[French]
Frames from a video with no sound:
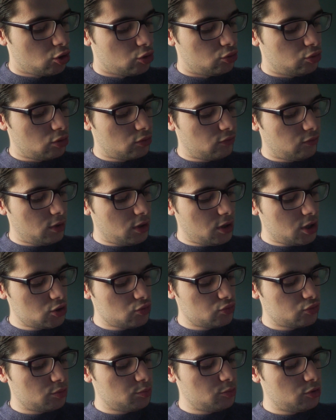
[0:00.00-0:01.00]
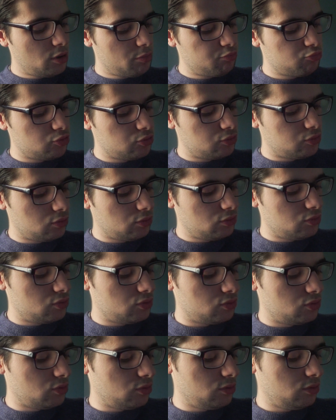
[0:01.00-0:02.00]
Donc voilà, je vous ai mis la petite
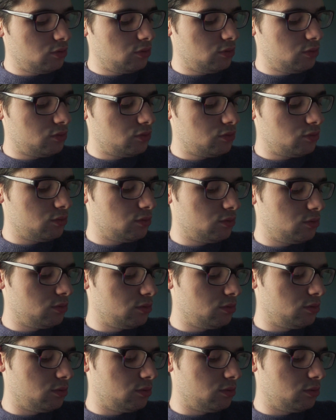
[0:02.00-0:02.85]
recette. Euh.